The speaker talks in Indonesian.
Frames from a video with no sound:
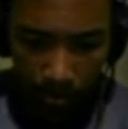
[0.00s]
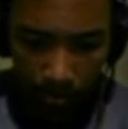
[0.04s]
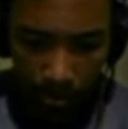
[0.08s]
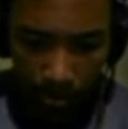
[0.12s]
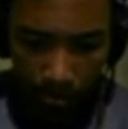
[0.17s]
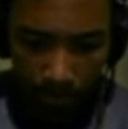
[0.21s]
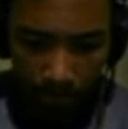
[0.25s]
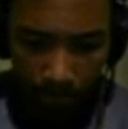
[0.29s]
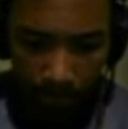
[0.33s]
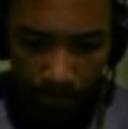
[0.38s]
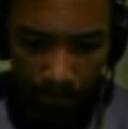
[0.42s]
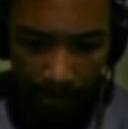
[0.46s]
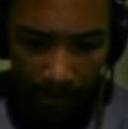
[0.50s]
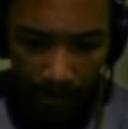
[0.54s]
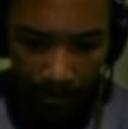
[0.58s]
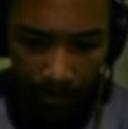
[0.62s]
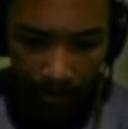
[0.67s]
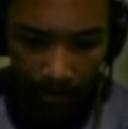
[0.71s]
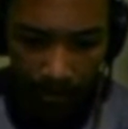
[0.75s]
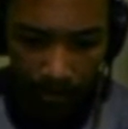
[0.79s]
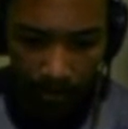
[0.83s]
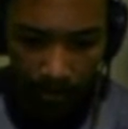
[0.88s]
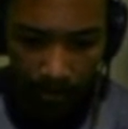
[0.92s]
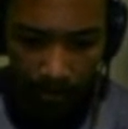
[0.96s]
lompat
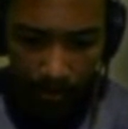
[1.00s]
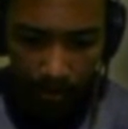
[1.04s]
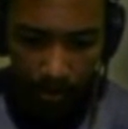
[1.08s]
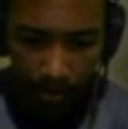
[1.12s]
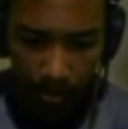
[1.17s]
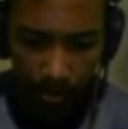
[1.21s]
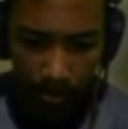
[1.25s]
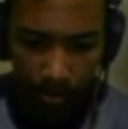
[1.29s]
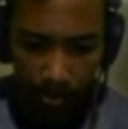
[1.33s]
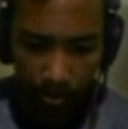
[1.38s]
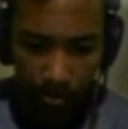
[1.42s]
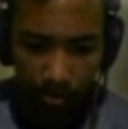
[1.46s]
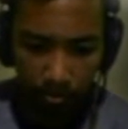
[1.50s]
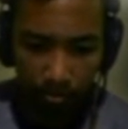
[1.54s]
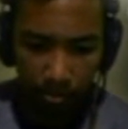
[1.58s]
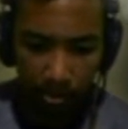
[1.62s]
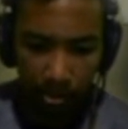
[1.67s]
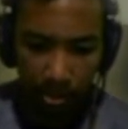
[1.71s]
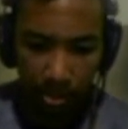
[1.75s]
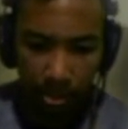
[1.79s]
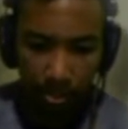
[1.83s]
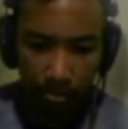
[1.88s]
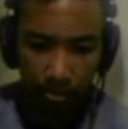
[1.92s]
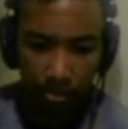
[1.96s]

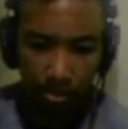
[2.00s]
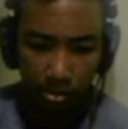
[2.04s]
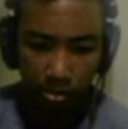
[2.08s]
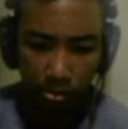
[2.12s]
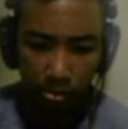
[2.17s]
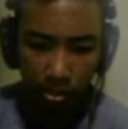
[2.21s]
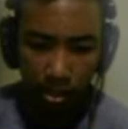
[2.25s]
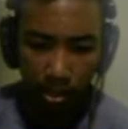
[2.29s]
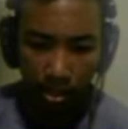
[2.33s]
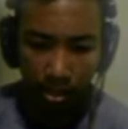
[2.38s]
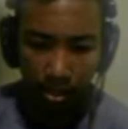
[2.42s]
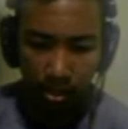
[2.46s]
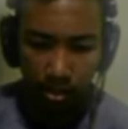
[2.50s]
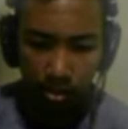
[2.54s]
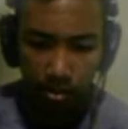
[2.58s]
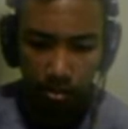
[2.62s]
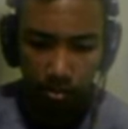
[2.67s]
biar kagak masuk jurang